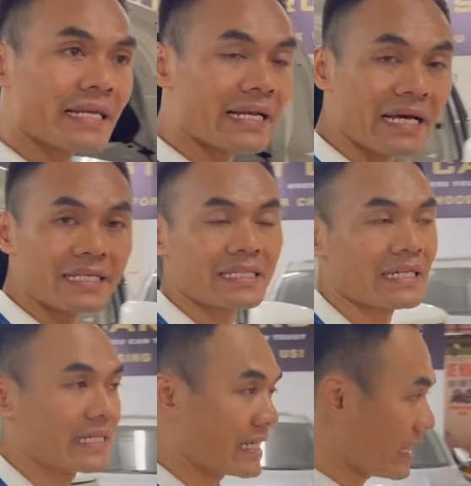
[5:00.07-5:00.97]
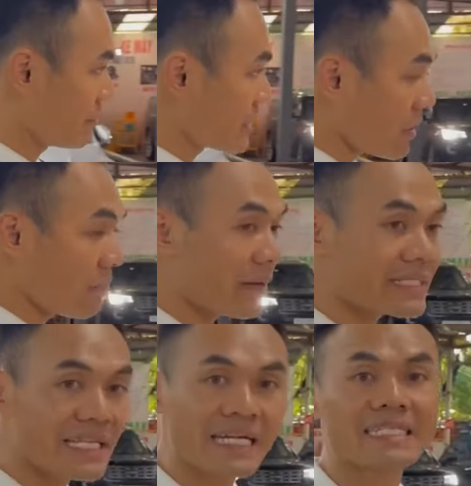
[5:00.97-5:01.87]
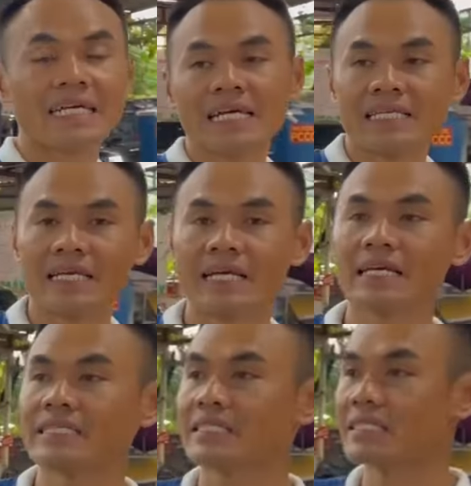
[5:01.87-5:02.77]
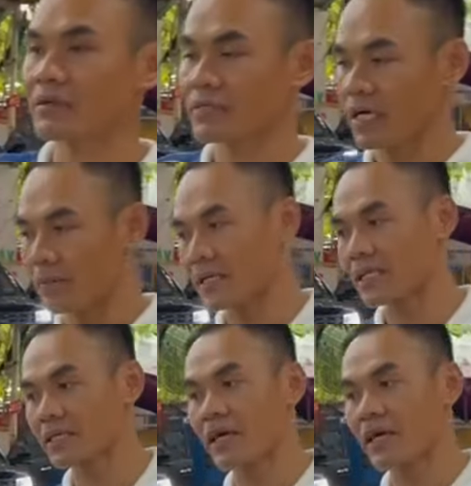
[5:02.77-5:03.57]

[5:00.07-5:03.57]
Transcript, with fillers: gia đình thì mình chọn máy xăng, chỉ khi trong trường hợp mình kinh